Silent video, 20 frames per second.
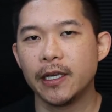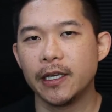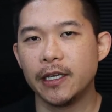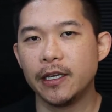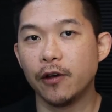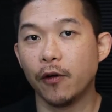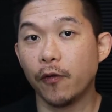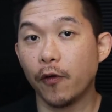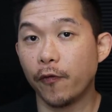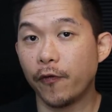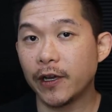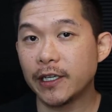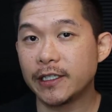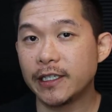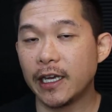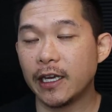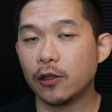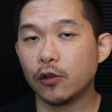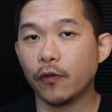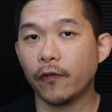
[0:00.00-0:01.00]
e eu vou
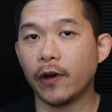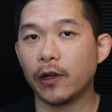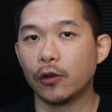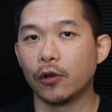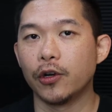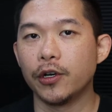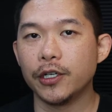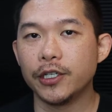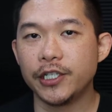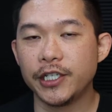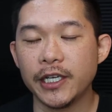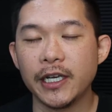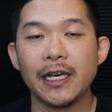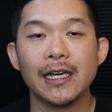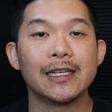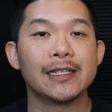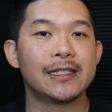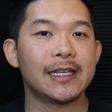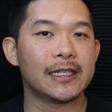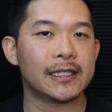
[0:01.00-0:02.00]
fazer no valor de R$
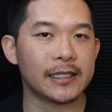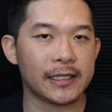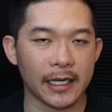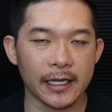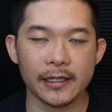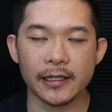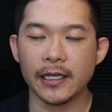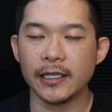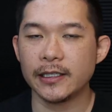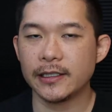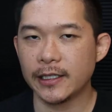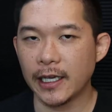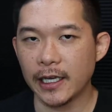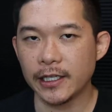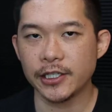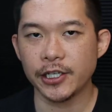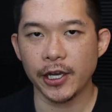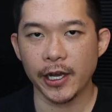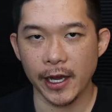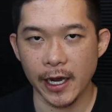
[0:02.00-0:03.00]

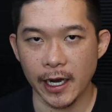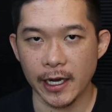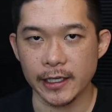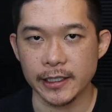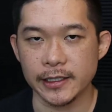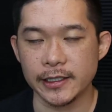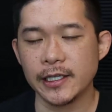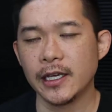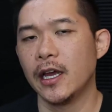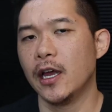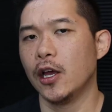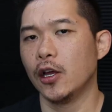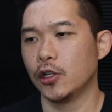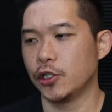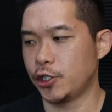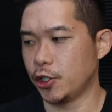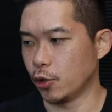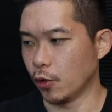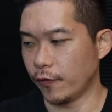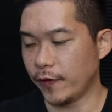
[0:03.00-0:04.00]
67,00.
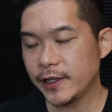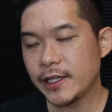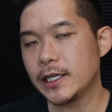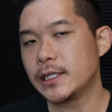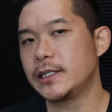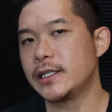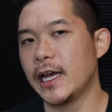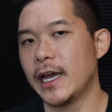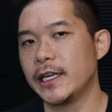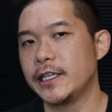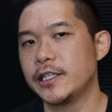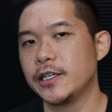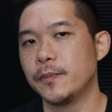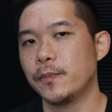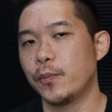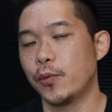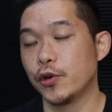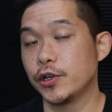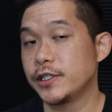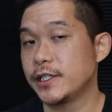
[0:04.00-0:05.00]
De 97
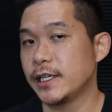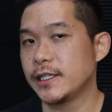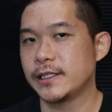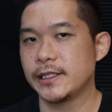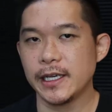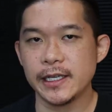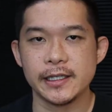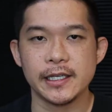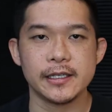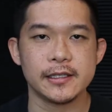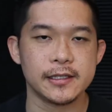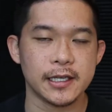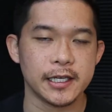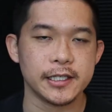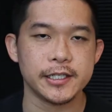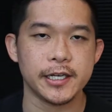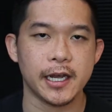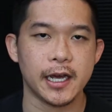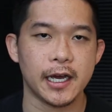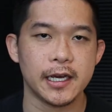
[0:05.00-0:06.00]
por
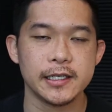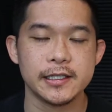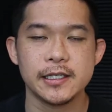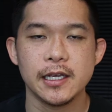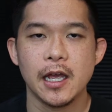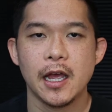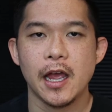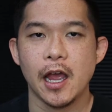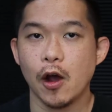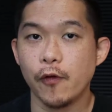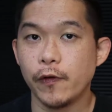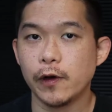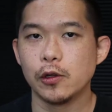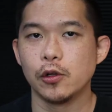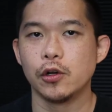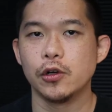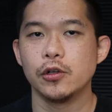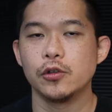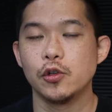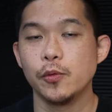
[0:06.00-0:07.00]
67 reais é o
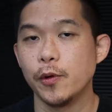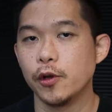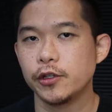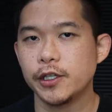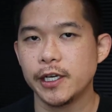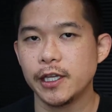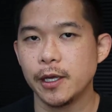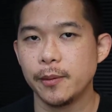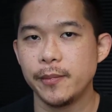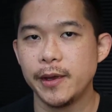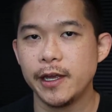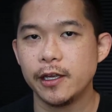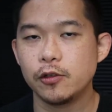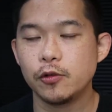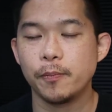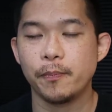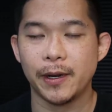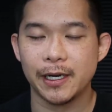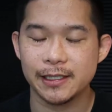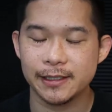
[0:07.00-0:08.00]
valor do meu
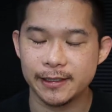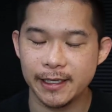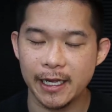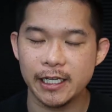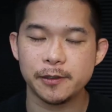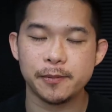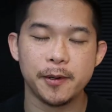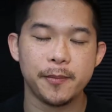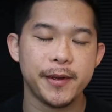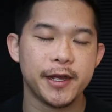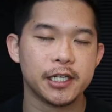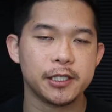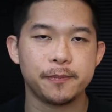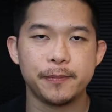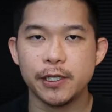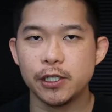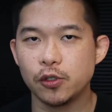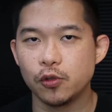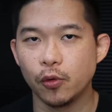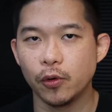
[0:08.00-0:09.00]
treinamento para as 10 primeiras
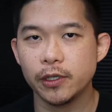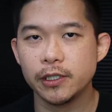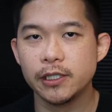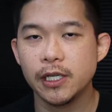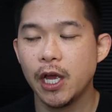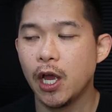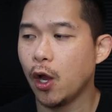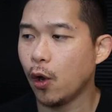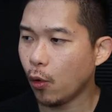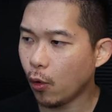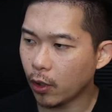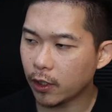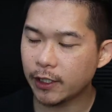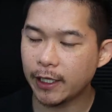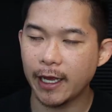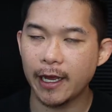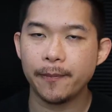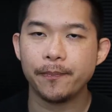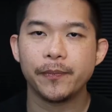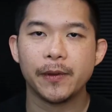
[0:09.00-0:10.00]
pessoas ou
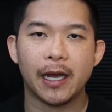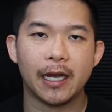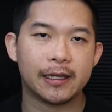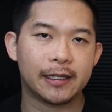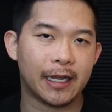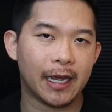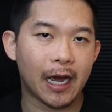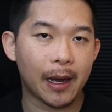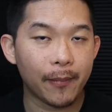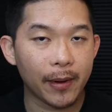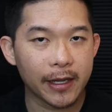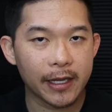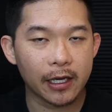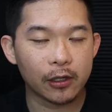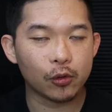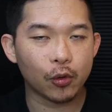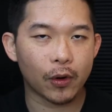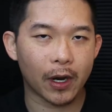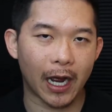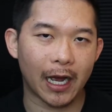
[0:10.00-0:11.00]
até até amanhã
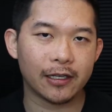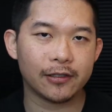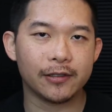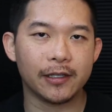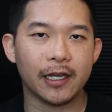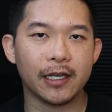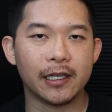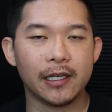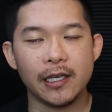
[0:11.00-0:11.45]
no caso, né,